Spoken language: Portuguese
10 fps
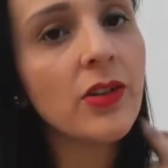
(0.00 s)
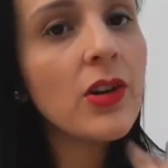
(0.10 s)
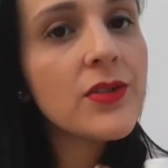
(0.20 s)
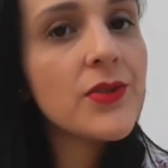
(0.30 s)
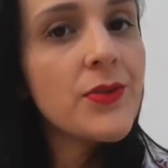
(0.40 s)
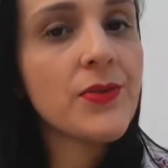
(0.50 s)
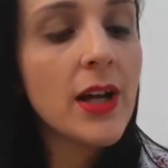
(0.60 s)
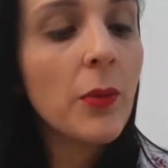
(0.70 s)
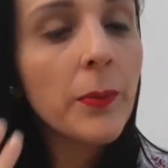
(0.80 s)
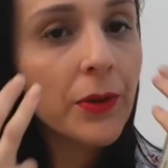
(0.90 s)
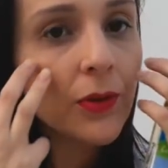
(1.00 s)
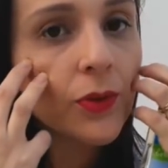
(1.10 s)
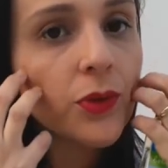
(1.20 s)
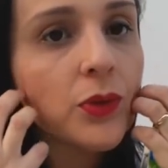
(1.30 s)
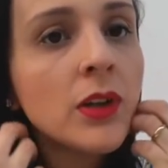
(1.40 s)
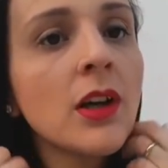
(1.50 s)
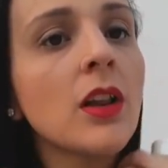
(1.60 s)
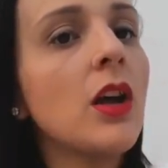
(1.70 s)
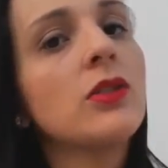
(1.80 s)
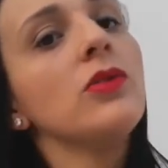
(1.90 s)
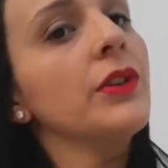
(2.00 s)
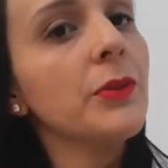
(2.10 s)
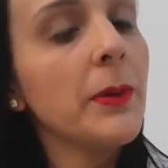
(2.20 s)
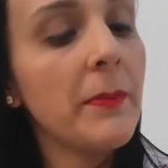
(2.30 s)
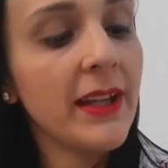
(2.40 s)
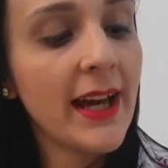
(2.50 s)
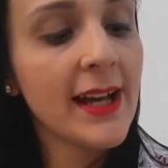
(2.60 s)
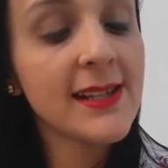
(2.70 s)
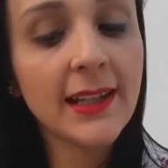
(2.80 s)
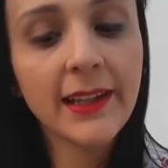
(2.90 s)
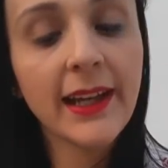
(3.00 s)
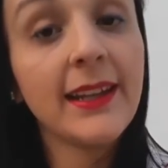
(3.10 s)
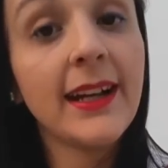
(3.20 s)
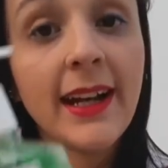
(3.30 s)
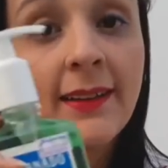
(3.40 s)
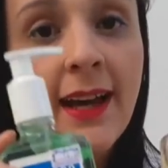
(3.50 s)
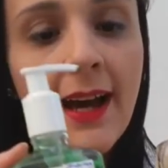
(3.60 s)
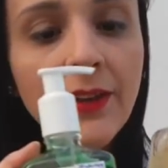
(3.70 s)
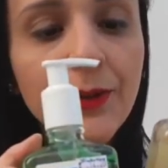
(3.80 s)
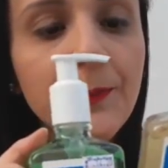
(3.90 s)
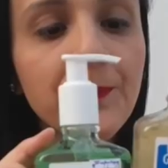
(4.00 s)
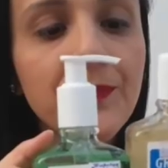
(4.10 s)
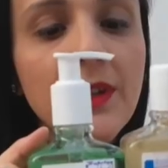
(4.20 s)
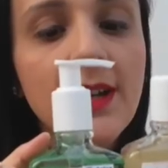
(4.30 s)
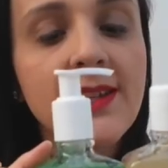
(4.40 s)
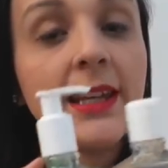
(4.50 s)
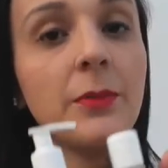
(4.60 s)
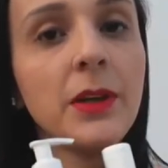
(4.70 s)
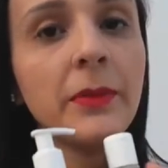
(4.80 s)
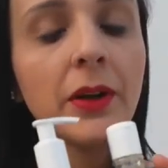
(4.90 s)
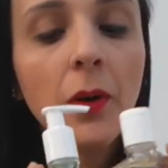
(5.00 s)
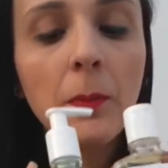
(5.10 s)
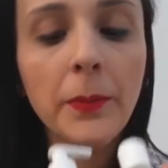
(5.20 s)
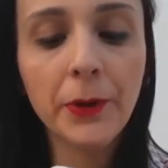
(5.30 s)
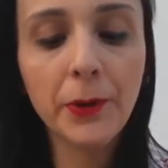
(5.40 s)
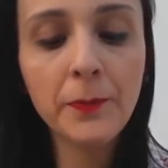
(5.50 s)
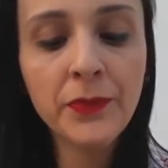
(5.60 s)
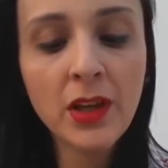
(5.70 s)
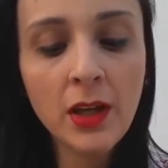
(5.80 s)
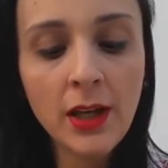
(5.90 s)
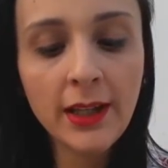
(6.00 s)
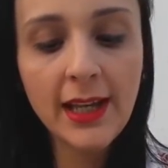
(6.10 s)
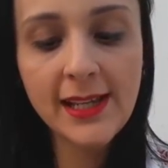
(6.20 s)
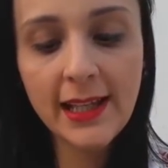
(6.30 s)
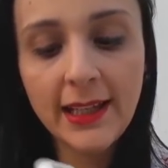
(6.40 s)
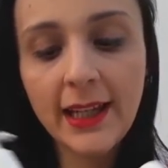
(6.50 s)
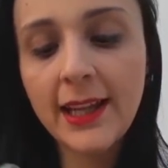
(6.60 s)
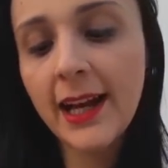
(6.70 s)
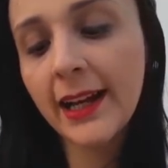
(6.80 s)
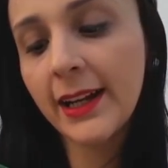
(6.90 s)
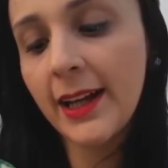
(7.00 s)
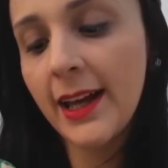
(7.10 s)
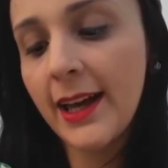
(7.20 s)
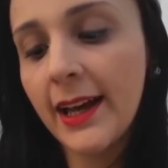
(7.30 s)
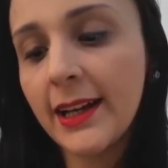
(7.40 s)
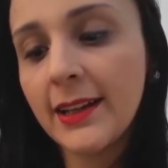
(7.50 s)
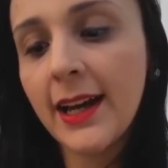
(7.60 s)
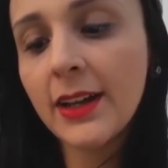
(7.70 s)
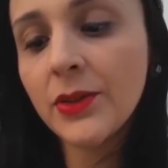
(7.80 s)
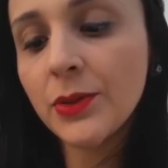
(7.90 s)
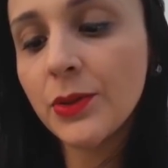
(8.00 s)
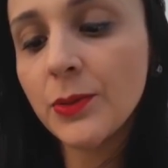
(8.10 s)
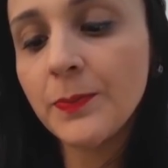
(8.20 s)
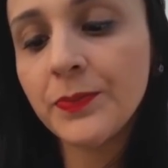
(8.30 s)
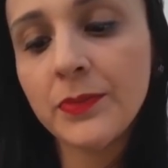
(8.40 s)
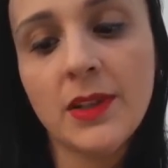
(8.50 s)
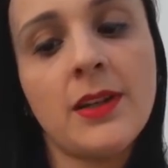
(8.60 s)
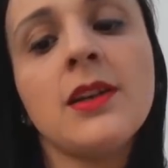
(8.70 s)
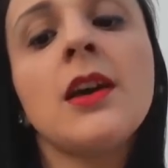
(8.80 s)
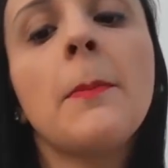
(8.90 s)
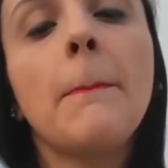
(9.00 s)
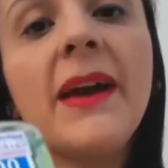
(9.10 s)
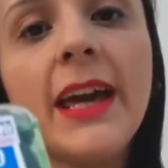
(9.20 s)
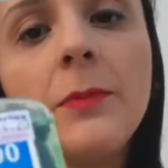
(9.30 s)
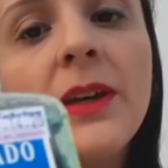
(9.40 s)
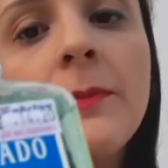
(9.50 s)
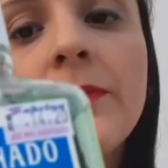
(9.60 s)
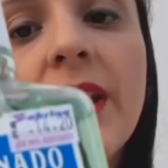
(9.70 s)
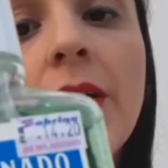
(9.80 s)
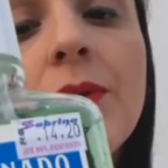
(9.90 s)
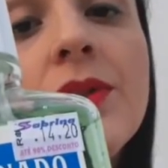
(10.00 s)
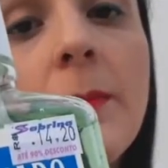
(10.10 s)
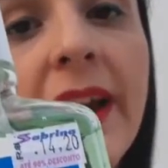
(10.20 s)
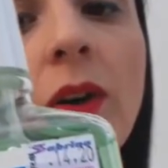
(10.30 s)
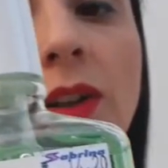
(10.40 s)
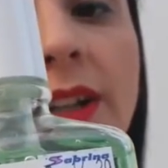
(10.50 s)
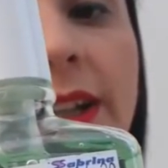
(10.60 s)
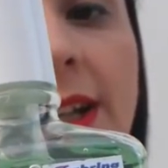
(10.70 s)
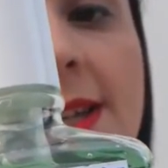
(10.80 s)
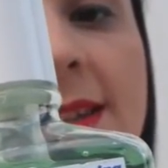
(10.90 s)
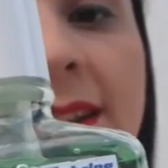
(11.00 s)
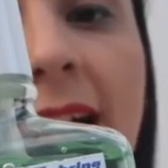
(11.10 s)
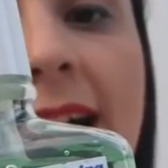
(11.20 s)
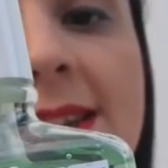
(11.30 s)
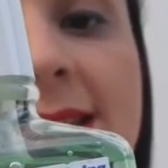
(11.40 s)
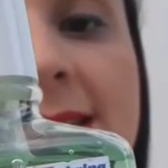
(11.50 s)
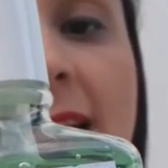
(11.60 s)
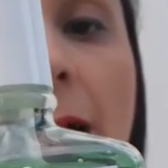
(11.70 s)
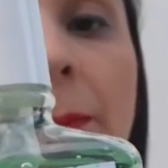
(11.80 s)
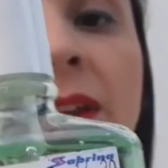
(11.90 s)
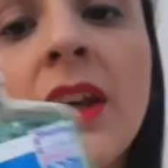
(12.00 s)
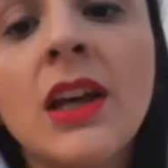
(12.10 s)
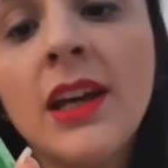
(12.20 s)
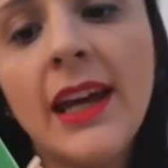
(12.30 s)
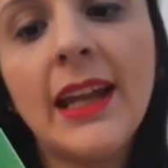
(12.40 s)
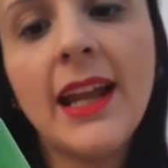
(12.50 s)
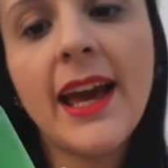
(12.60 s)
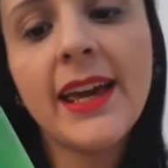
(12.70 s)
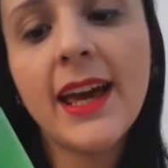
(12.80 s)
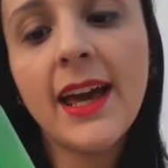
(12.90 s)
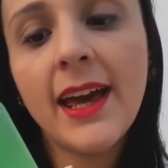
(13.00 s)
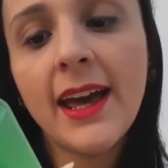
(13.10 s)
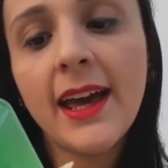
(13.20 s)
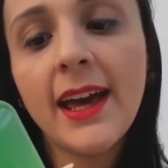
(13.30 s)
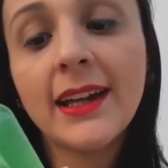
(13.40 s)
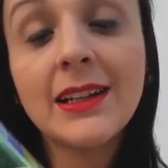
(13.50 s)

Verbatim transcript: que eu gosto de usar um produto logo quando o bebê nasce, que é da Granado. Esse aqui minha mãe comprou. Esse aqui é da é, Granado Baby, eu uso bem quando a criança nasce, sabe? Ele é, é